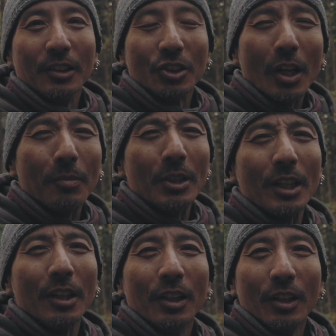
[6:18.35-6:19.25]
ちなみ
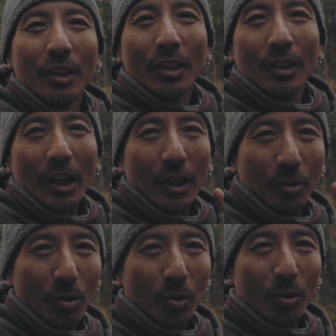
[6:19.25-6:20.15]
に、あ
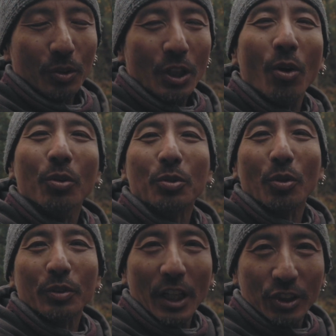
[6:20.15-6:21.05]
のー、日本
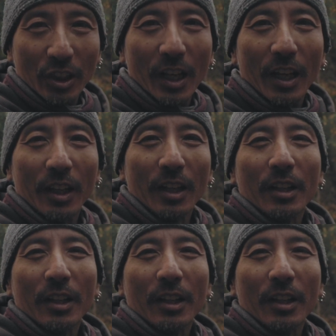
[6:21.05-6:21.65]
と同じで、